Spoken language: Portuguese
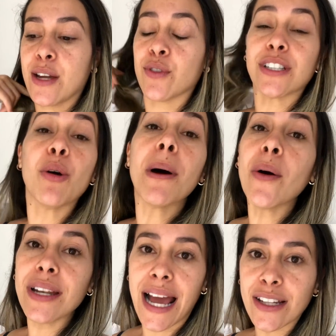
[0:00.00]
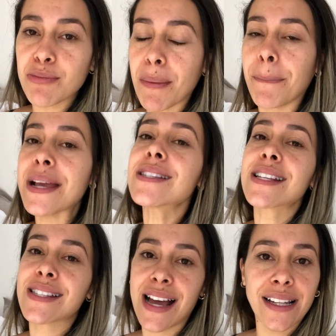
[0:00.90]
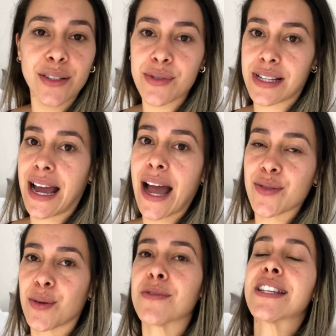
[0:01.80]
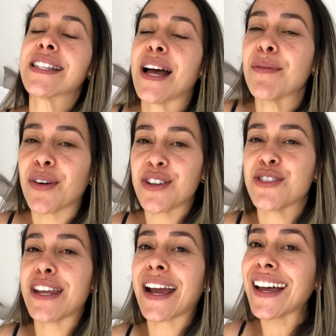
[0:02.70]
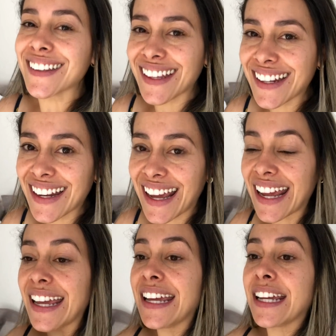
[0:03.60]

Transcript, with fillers: Eu vou dar uma olhada, uma pesquisada nos carros, como vocês sabem, agora eu tirei a carteira, né?